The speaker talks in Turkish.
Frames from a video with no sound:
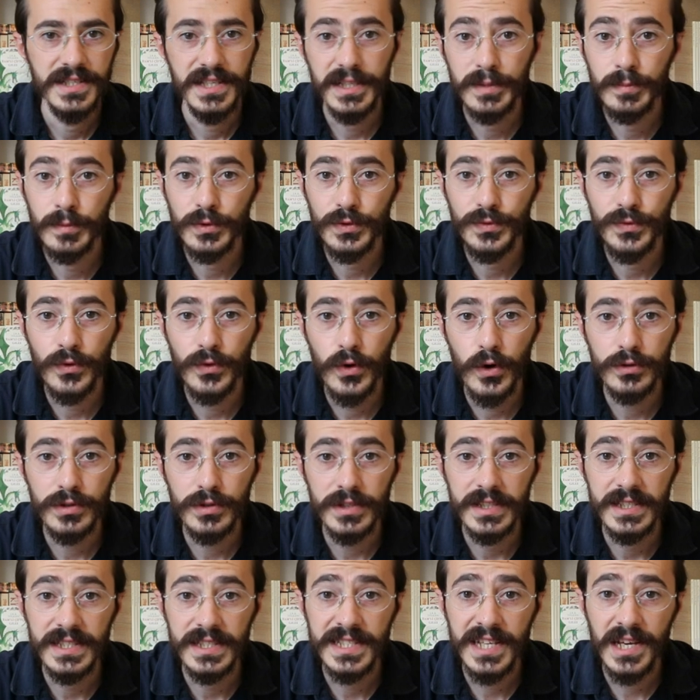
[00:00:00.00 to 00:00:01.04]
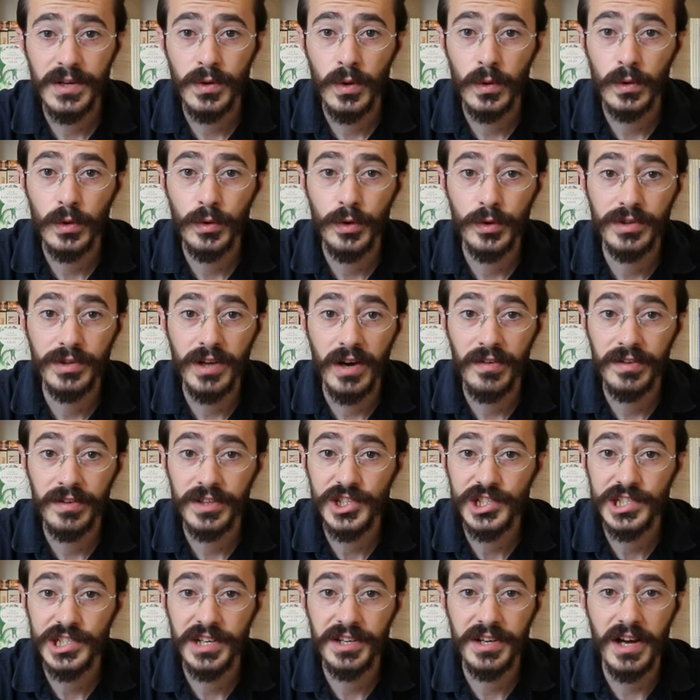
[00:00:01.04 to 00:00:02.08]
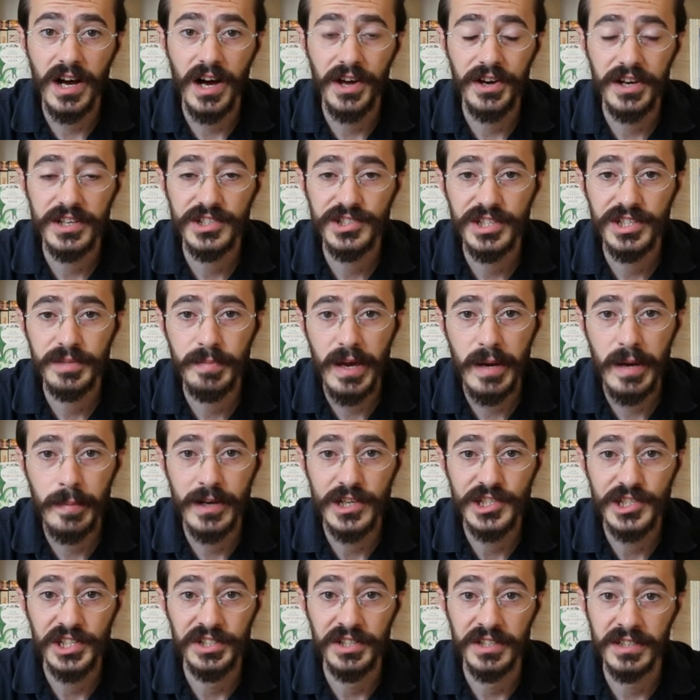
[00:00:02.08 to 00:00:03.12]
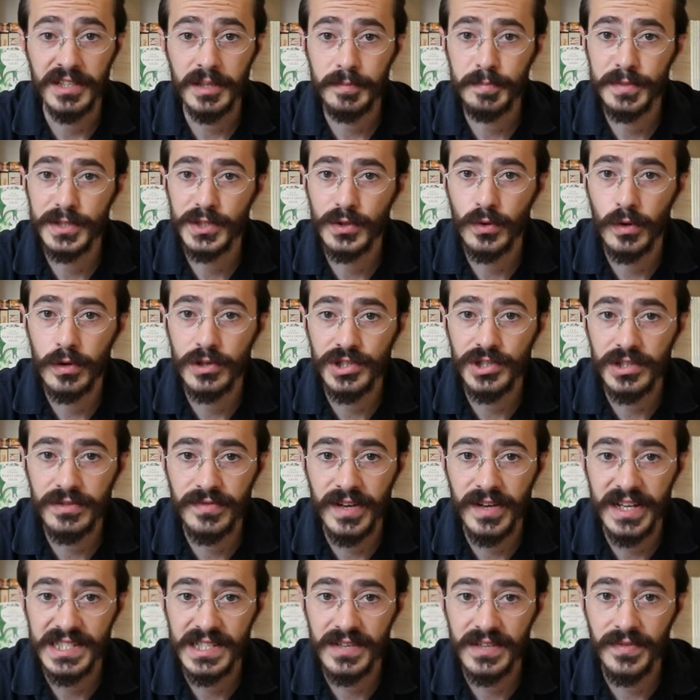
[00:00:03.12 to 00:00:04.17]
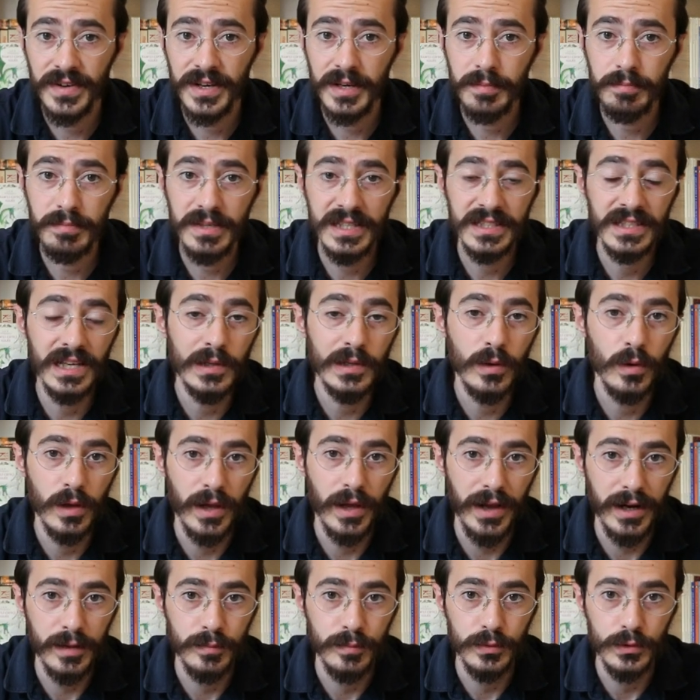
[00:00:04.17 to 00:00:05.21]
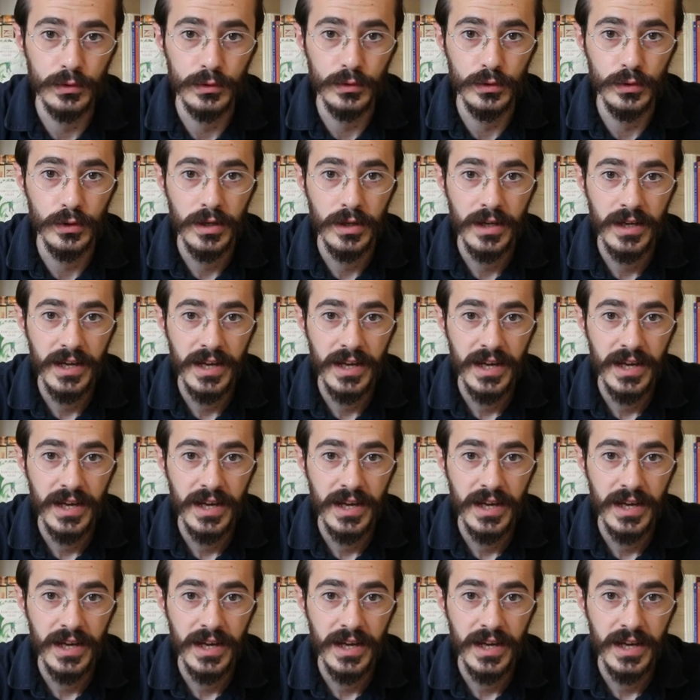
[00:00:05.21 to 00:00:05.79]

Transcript: Sigmund Freud insanoğlunun davranışlarını araştırmaya başladığında psikolojiyi felsefenin bir dalı olarak buldu.